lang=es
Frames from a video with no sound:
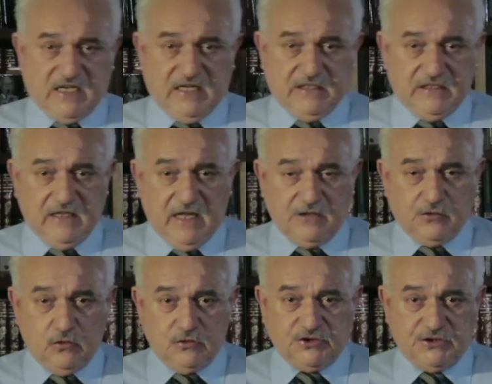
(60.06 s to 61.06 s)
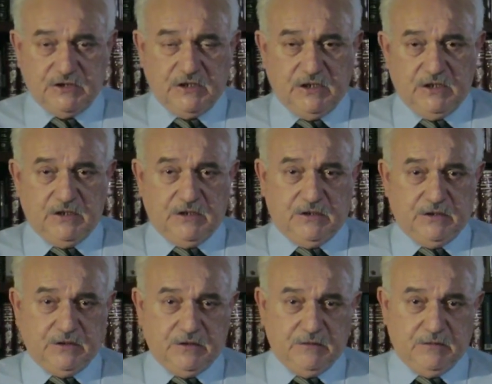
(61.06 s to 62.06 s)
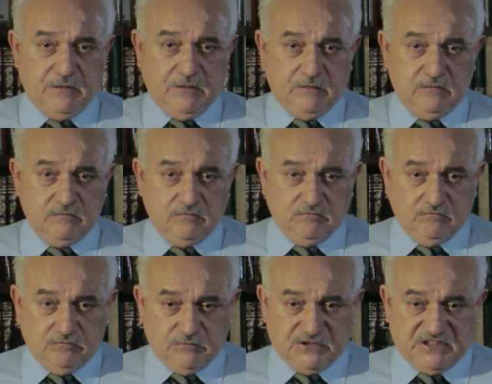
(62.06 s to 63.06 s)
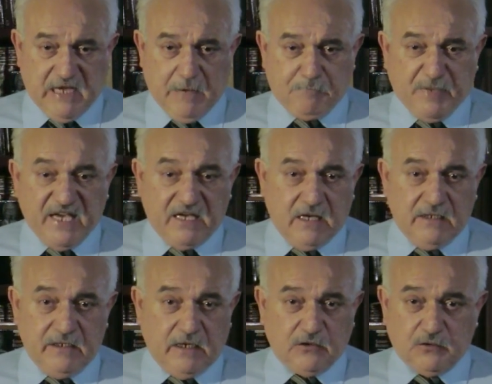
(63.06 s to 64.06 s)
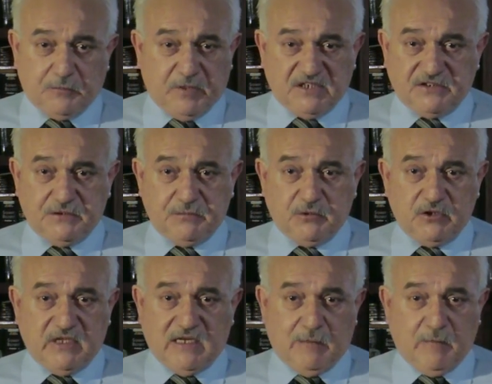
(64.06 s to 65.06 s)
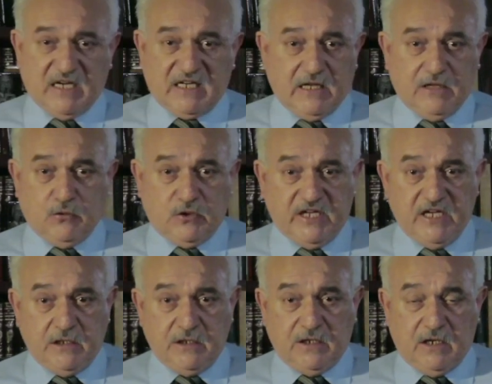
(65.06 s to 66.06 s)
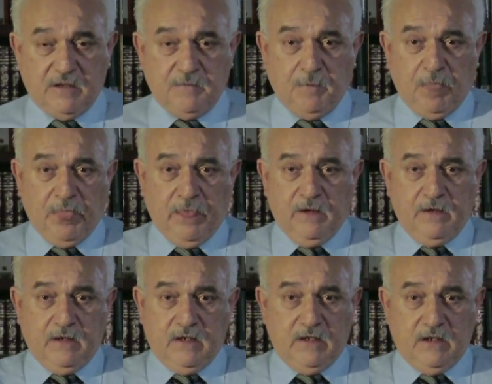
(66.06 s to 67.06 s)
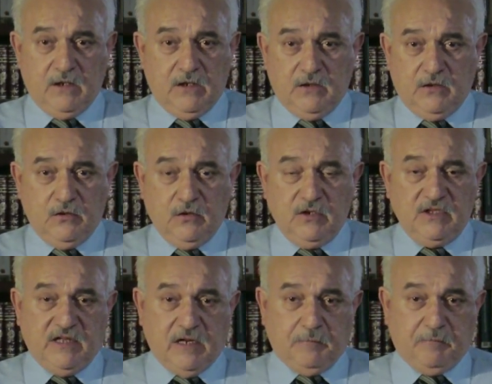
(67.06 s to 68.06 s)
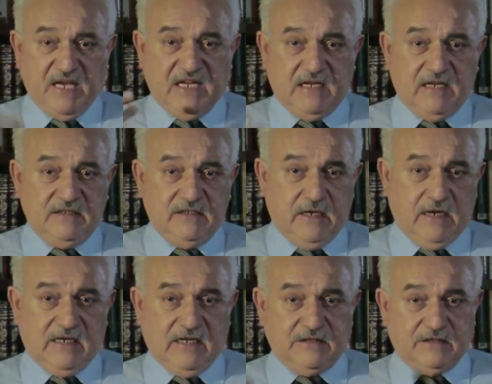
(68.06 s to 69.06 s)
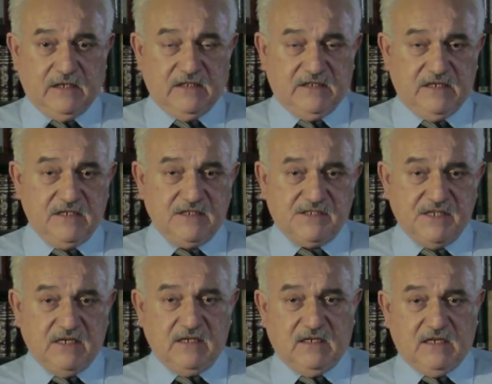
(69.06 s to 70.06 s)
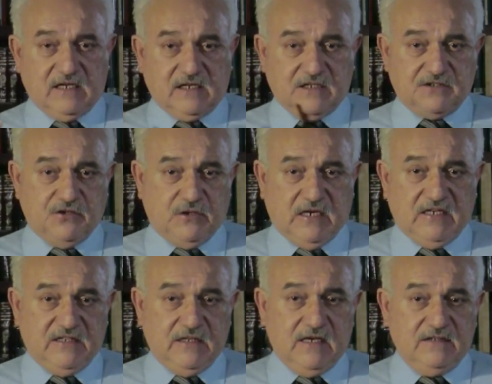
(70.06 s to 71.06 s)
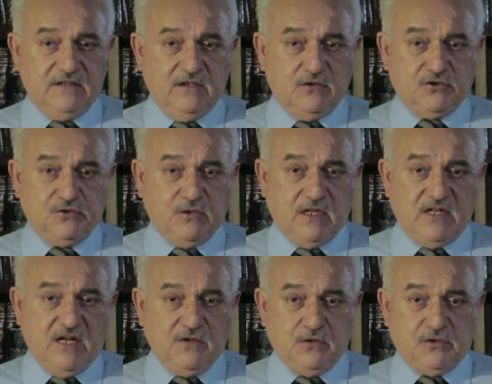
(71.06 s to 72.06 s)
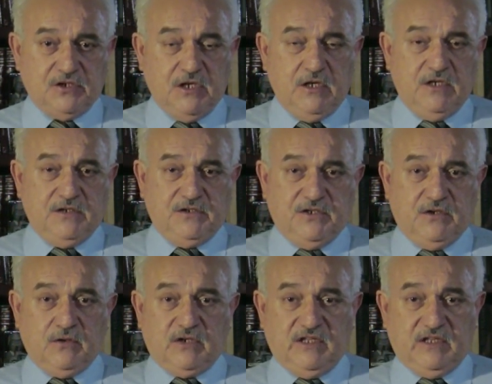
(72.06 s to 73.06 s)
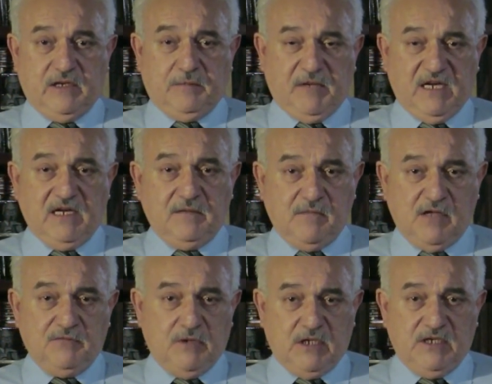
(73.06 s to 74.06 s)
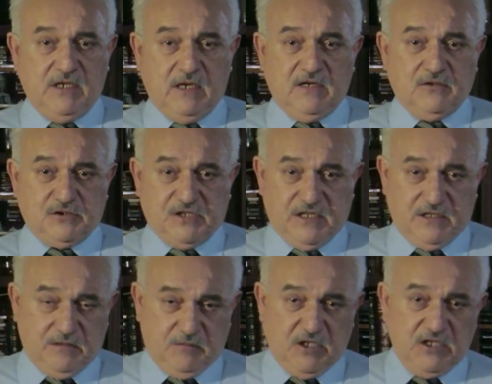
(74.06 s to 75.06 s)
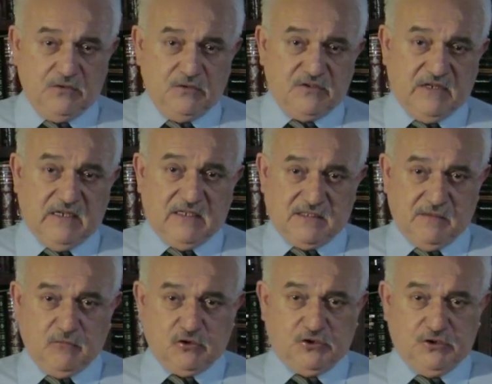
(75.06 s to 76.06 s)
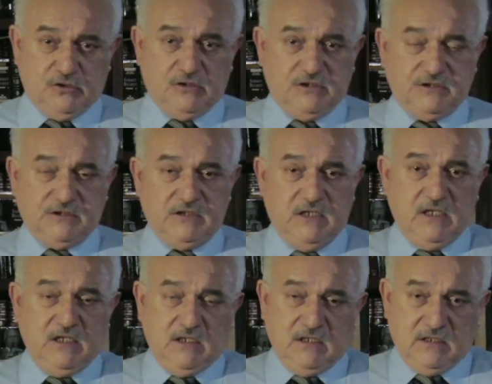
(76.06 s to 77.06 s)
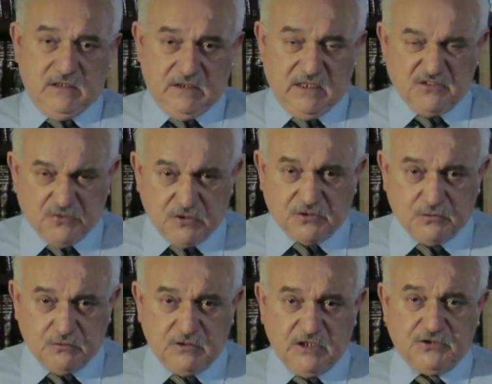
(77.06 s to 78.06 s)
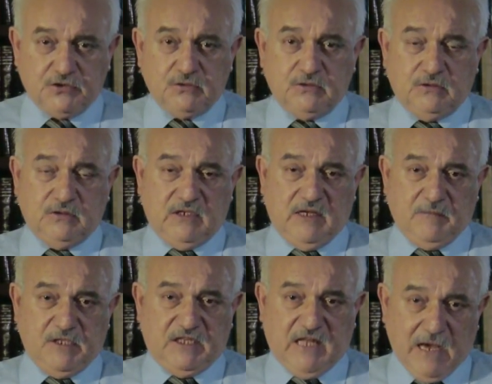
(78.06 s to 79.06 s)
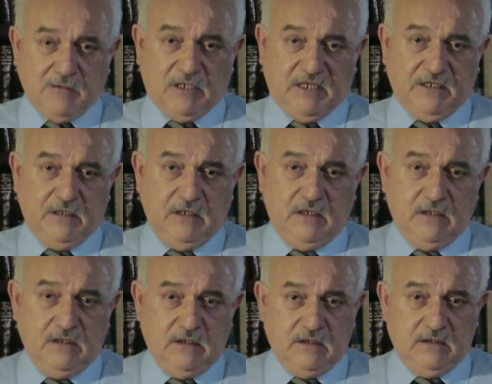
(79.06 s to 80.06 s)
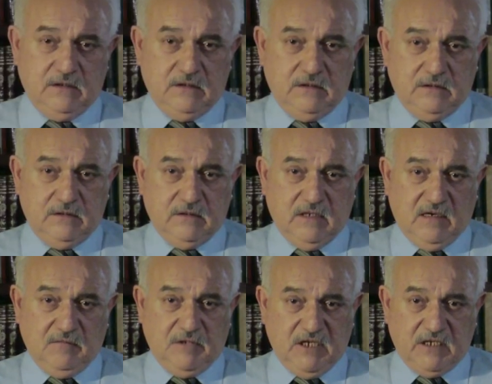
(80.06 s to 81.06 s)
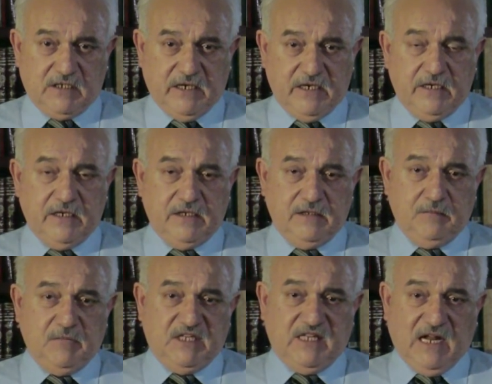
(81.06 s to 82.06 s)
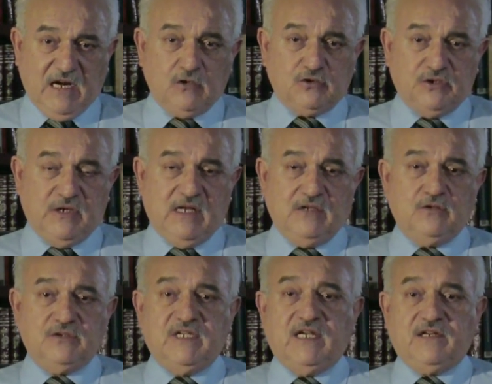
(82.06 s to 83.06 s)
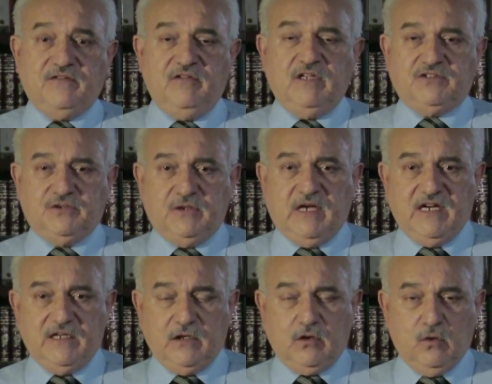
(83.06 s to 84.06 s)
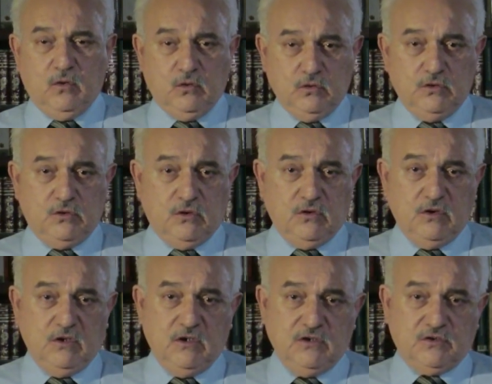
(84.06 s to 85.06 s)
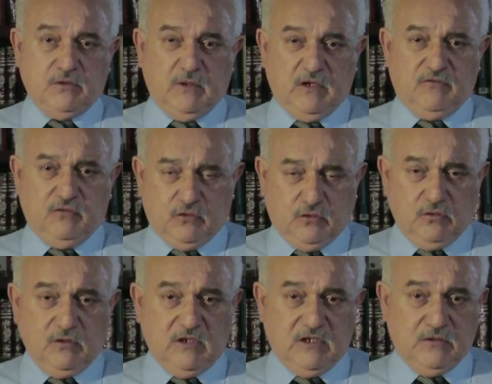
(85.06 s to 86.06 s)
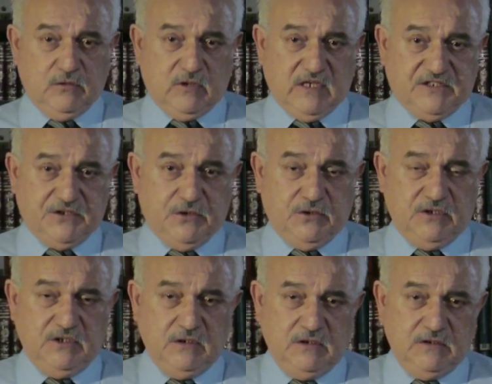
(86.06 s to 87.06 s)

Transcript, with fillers: candidatos eh, se apegan a los principios de la marcadotecnia, eh, no interpelan a la inteligencia, a la racionalidad de los ciudadanos, sino que interpelan más bien a los sentimientos, a las emociones, y eso es un hecho lamentable. Eh, habría que invitar a los ciudadanos a reflexionar en conjunto sobre el futuro de la educación,